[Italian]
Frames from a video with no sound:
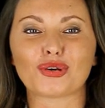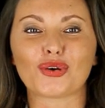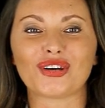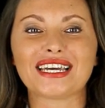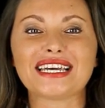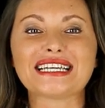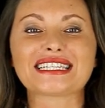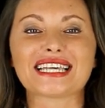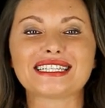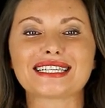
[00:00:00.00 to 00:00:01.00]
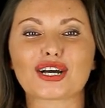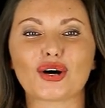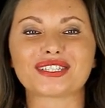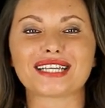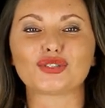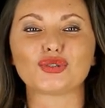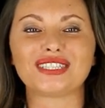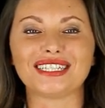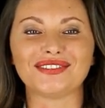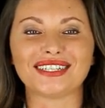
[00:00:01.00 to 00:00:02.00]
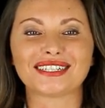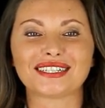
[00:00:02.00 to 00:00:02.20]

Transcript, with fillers: noi, senza costi aggiuntivi.